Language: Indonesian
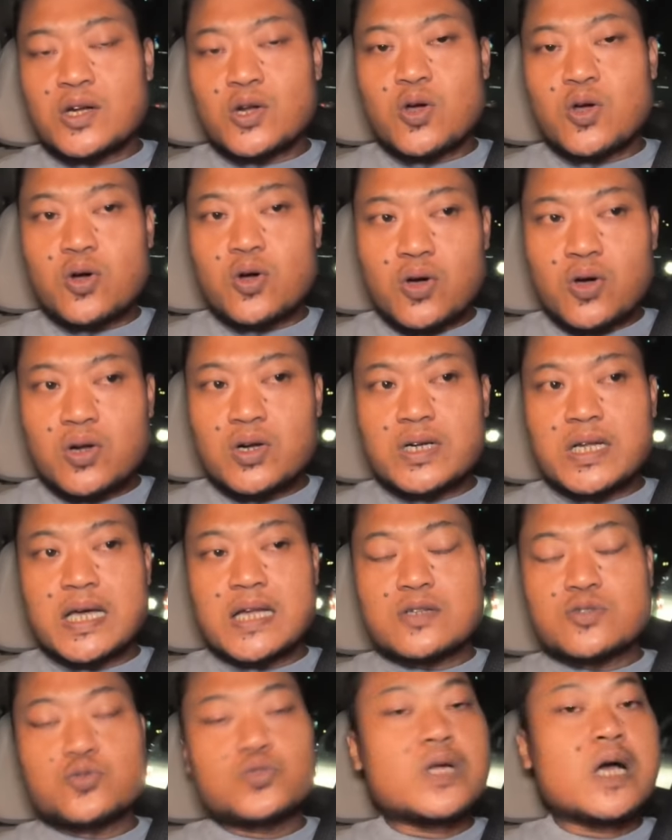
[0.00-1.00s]
nongol
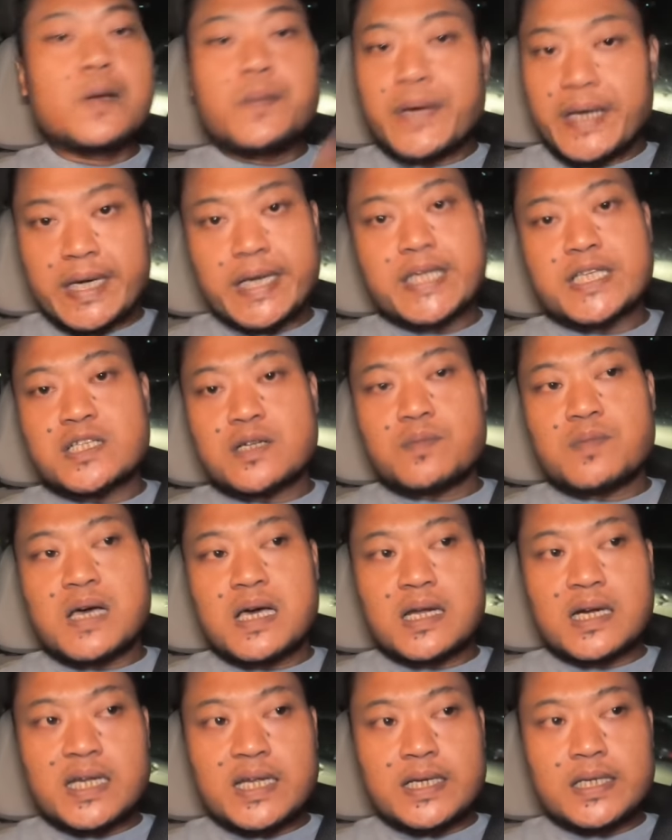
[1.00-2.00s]
dan sudah beres
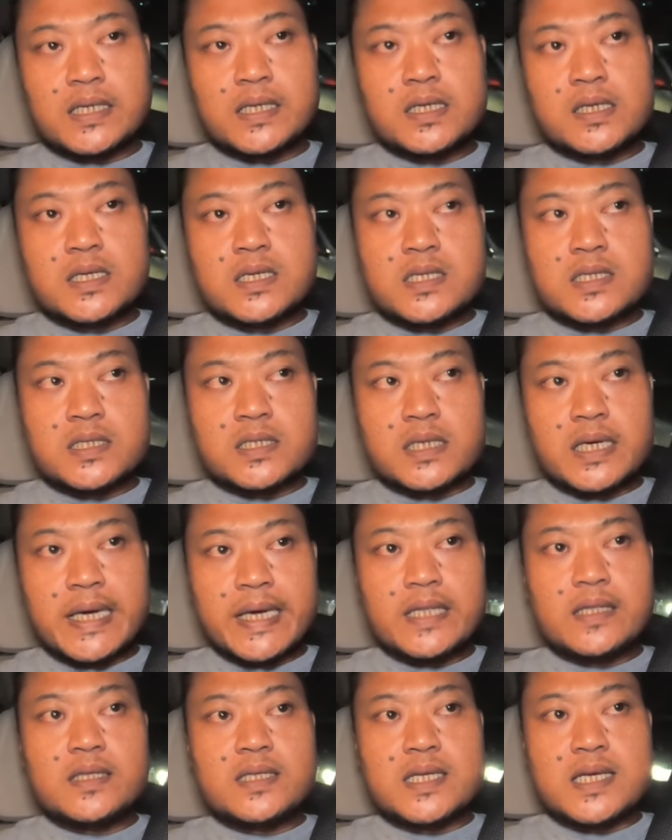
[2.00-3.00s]
kemarin
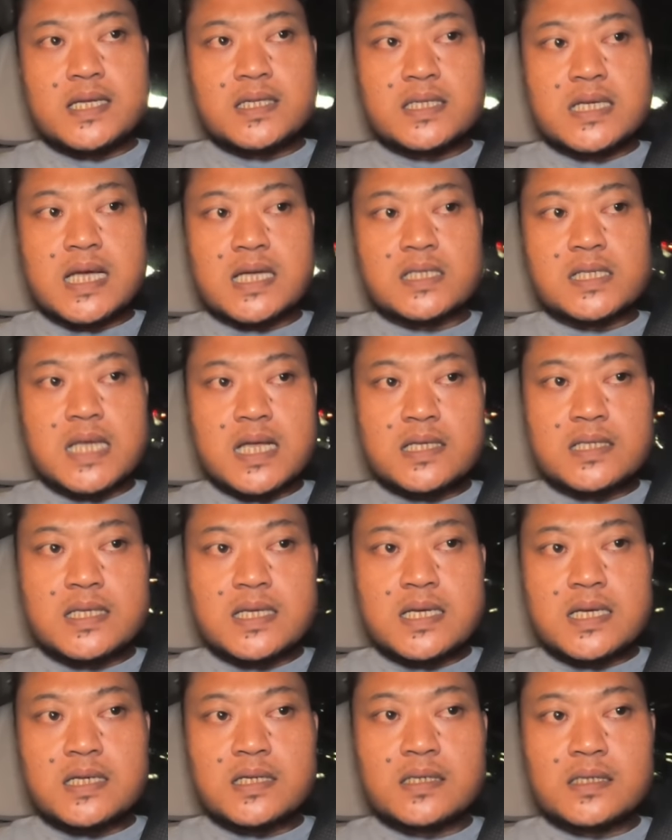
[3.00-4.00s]
Scan-nya
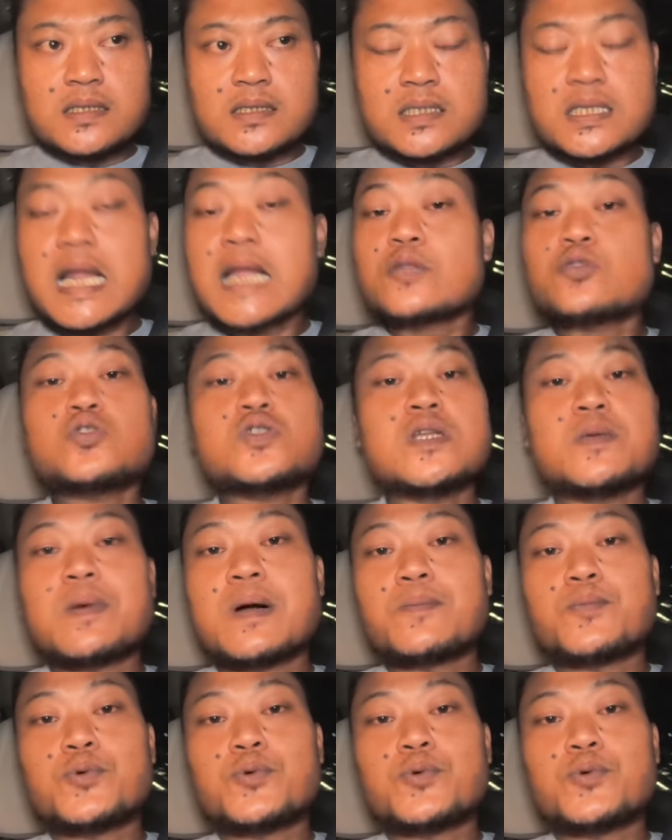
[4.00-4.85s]
jasanya 150.000